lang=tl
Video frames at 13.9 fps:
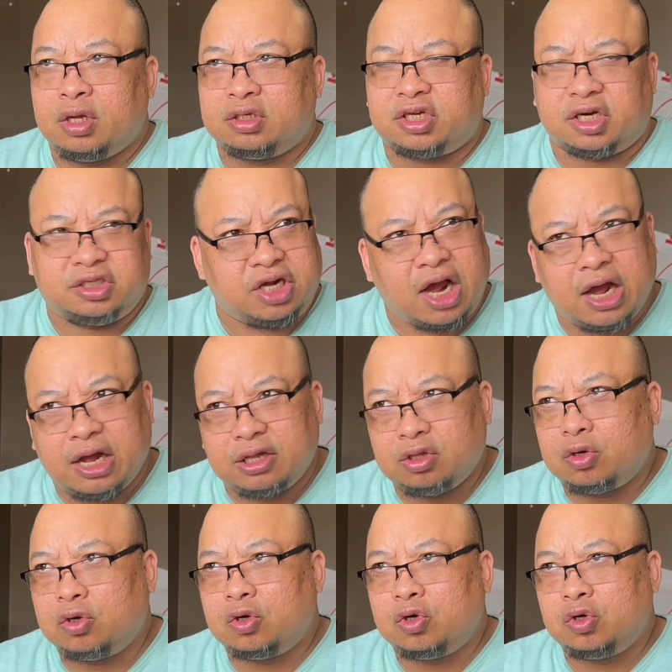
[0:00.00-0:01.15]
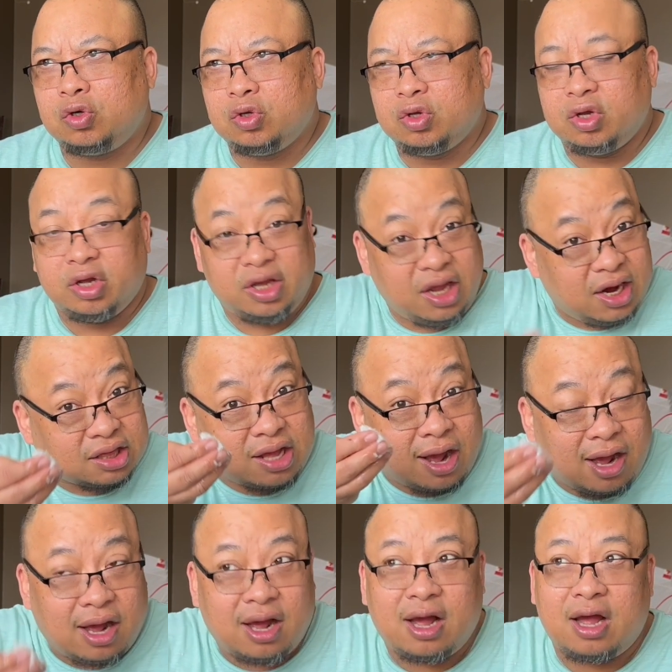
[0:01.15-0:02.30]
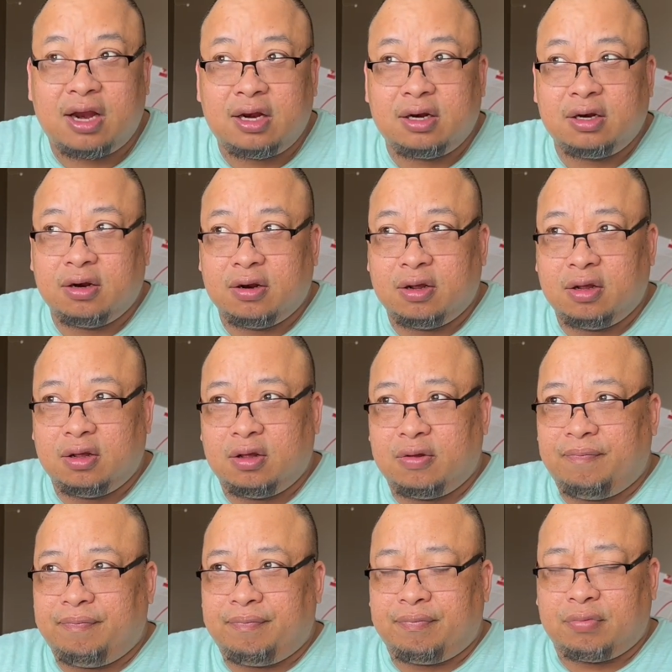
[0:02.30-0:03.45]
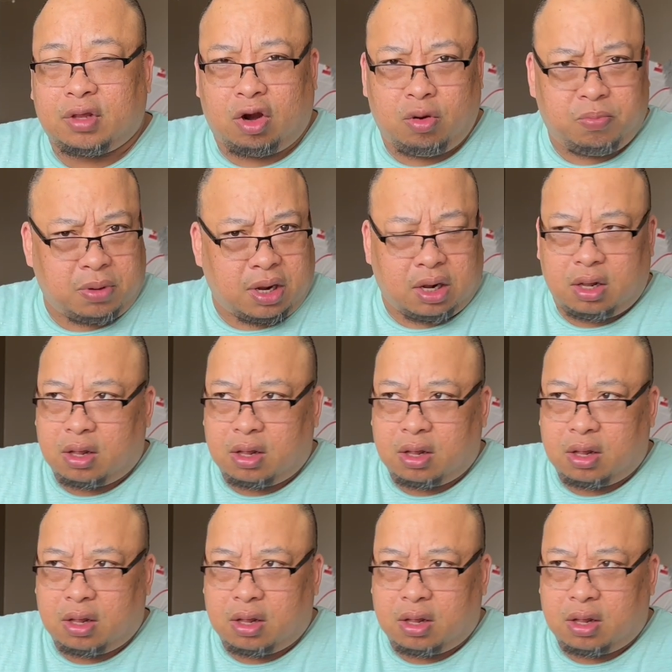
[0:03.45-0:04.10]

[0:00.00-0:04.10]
sarsyado, ginataan, ano pa?